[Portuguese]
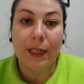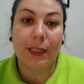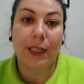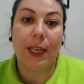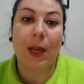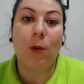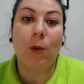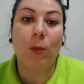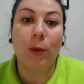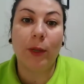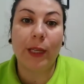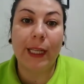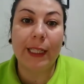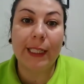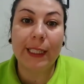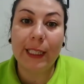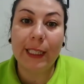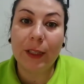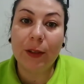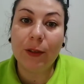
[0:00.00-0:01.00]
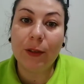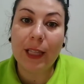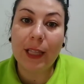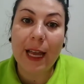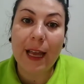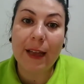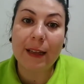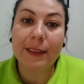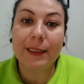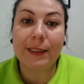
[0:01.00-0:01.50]
que é o bonequinho
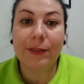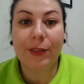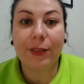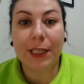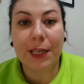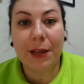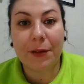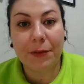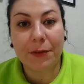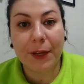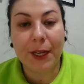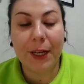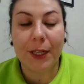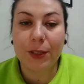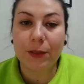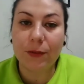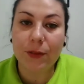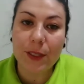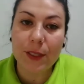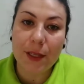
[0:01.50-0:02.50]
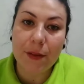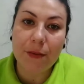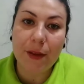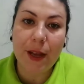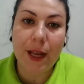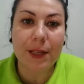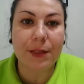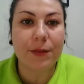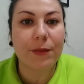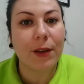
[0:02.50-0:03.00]
lá, se fica verde, você
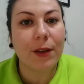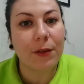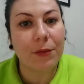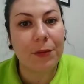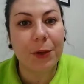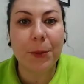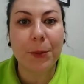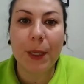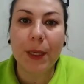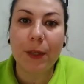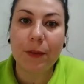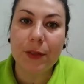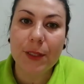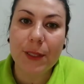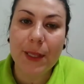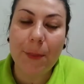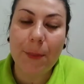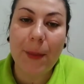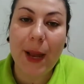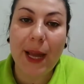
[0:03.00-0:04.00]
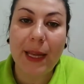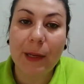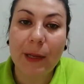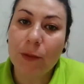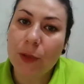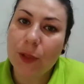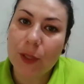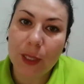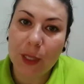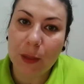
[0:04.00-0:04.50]
vai, se fica vermelho, você para. É
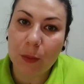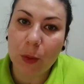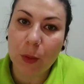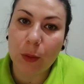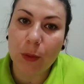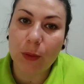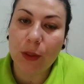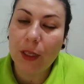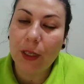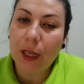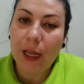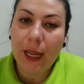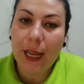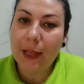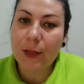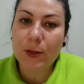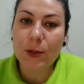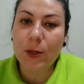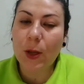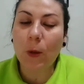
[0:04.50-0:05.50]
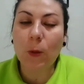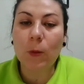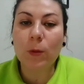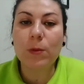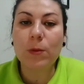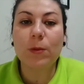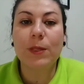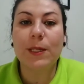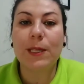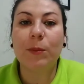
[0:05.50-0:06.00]
um símbolo, é só
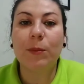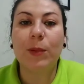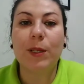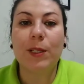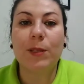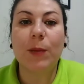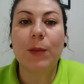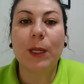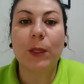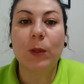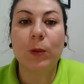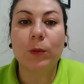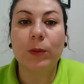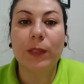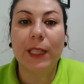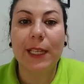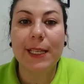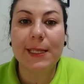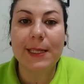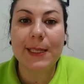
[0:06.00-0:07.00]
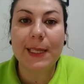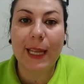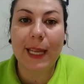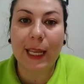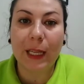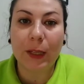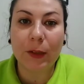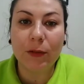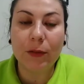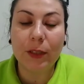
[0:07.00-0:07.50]
um, simplesmente um
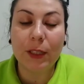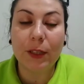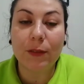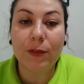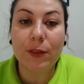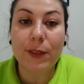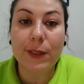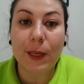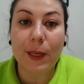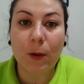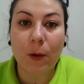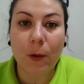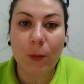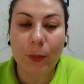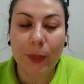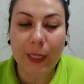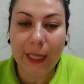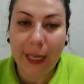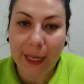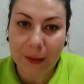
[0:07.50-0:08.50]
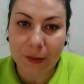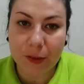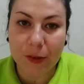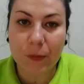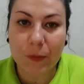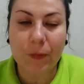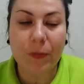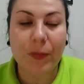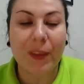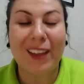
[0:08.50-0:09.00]
desenho que você
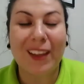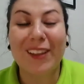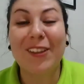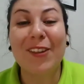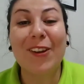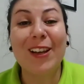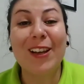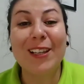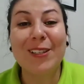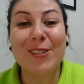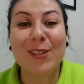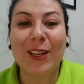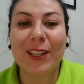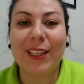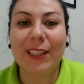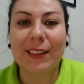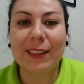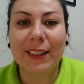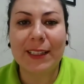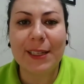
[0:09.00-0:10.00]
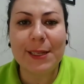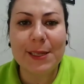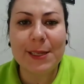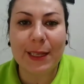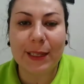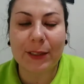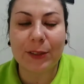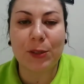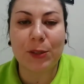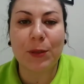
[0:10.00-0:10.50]
compreende. E olha só que
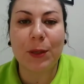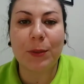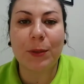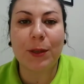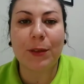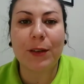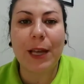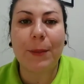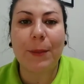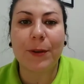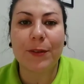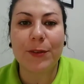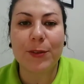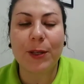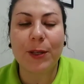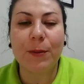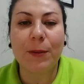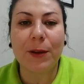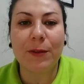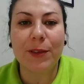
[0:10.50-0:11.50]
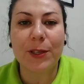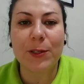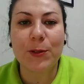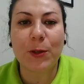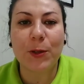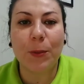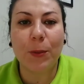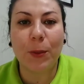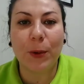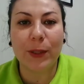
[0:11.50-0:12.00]
interessante, a professora uma vez
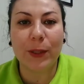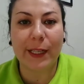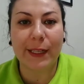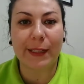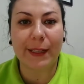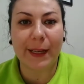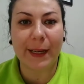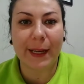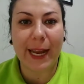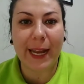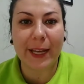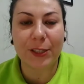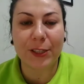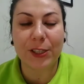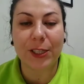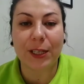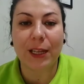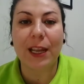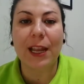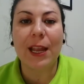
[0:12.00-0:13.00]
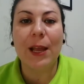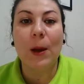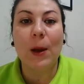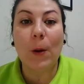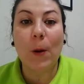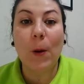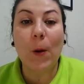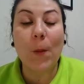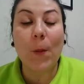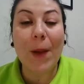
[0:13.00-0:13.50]
topou na internet
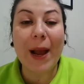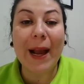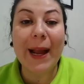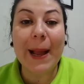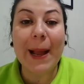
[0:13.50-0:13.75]
com uma